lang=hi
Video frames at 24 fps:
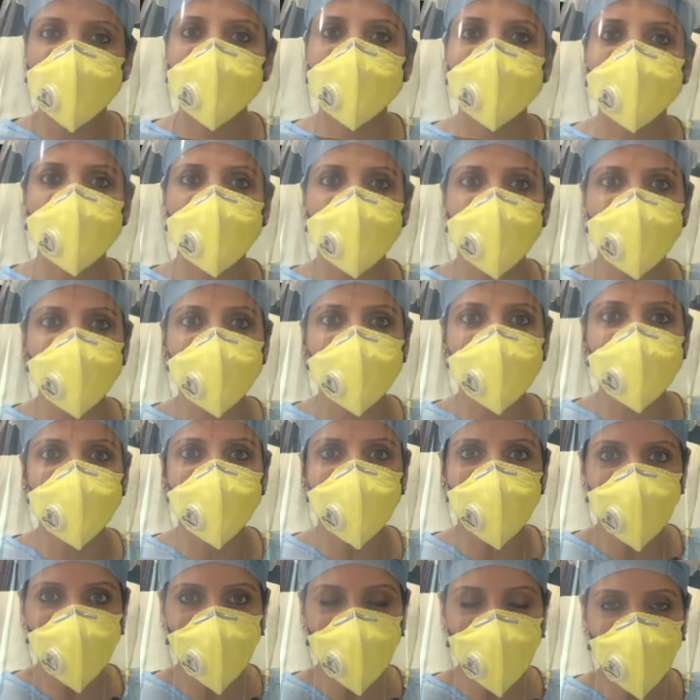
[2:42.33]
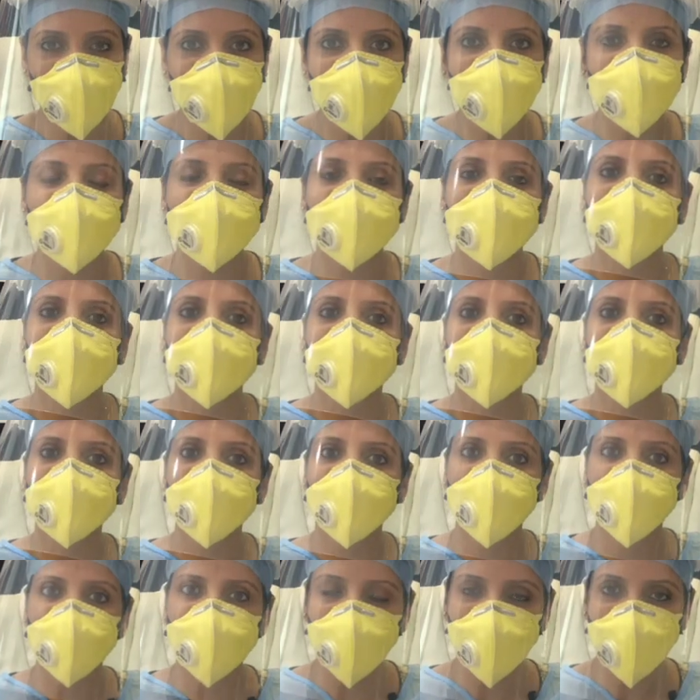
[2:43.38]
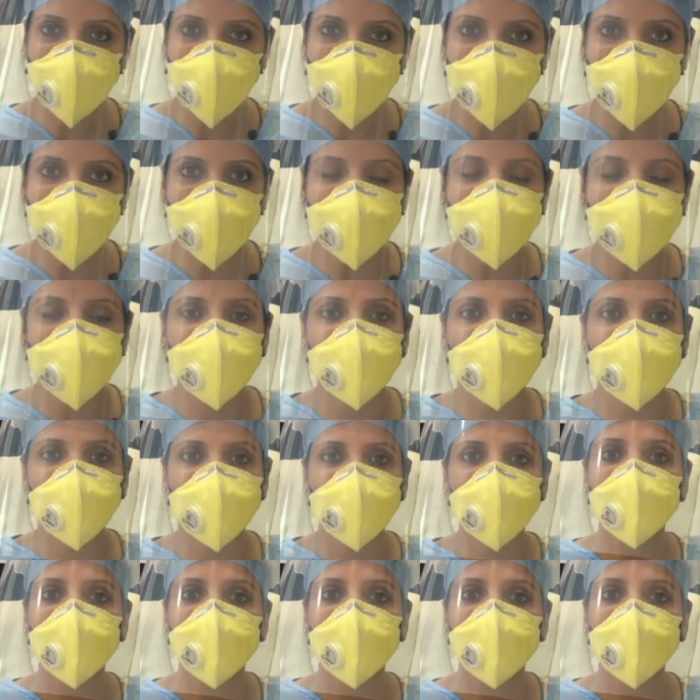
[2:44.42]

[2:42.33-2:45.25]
ने जैसे मेडिसिन बताई है उसके आप प्रॉपरली बच्चे को